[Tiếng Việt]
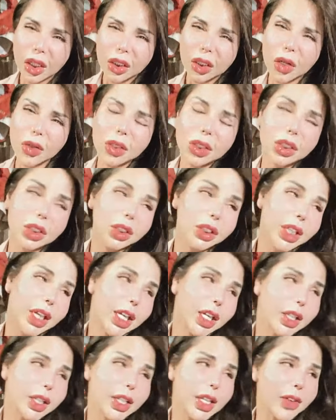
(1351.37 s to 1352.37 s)
con người
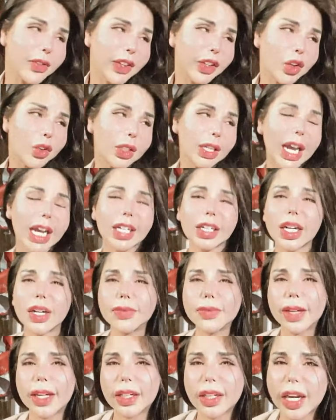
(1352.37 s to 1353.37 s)
á chứ đâu phải con cặc đâu
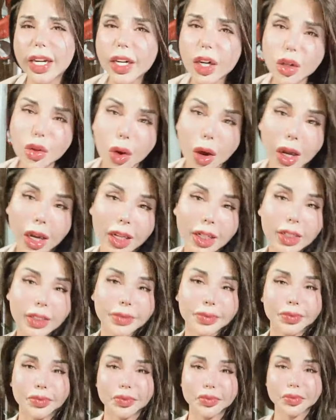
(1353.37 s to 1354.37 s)
mà để nói hoài
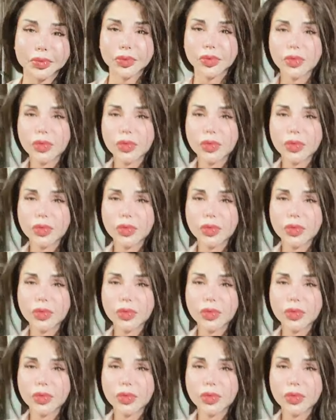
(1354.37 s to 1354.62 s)
ừ.